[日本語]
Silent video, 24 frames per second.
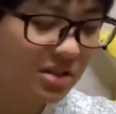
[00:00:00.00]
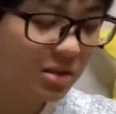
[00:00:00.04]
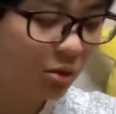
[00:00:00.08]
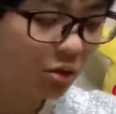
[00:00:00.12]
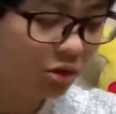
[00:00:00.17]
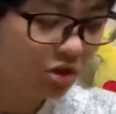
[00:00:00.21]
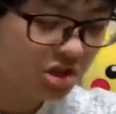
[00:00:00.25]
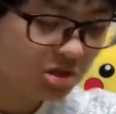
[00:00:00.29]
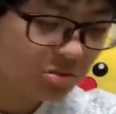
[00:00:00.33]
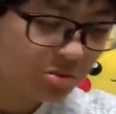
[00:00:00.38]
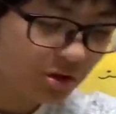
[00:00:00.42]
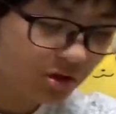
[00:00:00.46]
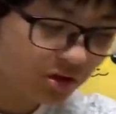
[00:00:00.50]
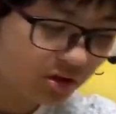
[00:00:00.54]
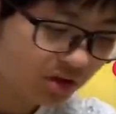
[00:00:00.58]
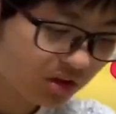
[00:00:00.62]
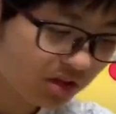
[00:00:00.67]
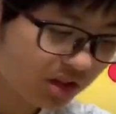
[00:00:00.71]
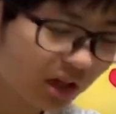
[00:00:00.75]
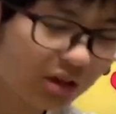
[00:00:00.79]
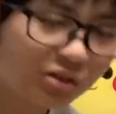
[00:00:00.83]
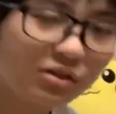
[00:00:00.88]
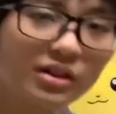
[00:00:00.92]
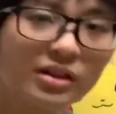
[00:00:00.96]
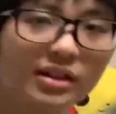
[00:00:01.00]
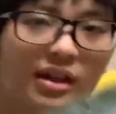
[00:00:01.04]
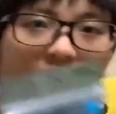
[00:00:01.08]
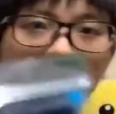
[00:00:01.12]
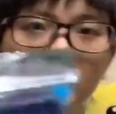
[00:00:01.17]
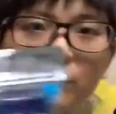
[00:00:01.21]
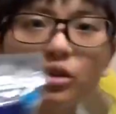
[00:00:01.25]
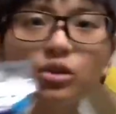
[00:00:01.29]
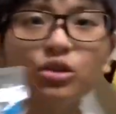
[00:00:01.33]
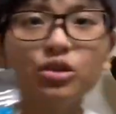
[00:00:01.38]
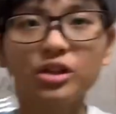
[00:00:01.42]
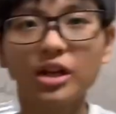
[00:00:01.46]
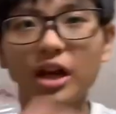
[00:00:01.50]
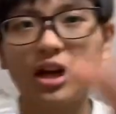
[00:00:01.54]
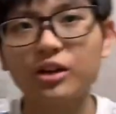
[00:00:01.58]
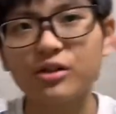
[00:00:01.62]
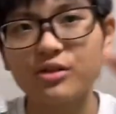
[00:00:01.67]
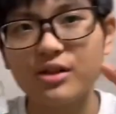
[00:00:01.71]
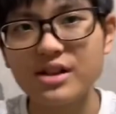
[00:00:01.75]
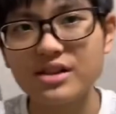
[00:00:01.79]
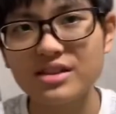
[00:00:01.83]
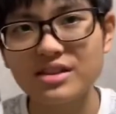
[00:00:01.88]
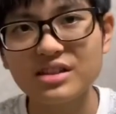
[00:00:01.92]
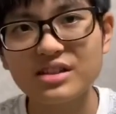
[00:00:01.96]
で、こっちも100円高い。どんどん
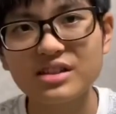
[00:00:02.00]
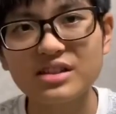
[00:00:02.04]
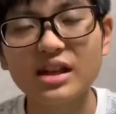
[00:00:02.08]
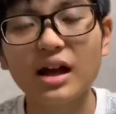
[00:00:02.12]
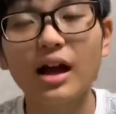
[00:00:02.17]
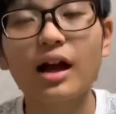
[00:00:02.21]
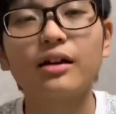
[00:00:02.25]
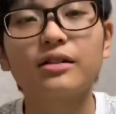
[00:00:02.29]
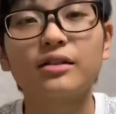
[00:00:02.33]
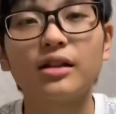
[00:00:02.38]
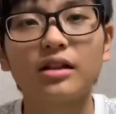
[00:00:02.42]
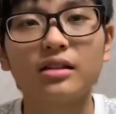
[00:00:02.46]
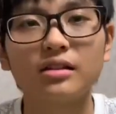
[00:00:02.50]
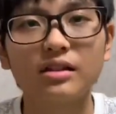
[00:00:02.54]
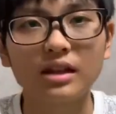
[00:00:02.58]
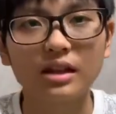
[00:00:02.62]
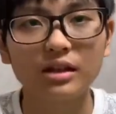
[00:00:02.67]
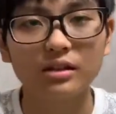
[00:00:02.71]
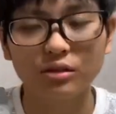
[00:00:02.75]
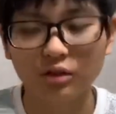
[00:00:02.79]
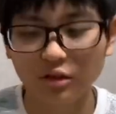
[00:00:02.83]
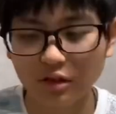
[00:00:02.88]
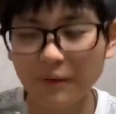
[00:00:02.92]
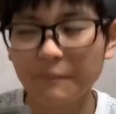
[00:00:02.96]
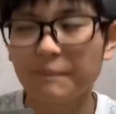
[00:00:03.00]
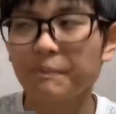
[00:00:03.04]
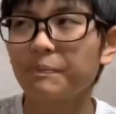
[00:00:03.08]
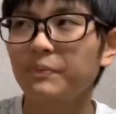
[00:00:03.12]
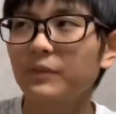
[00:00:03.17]
100円ずつ高くなっていくので。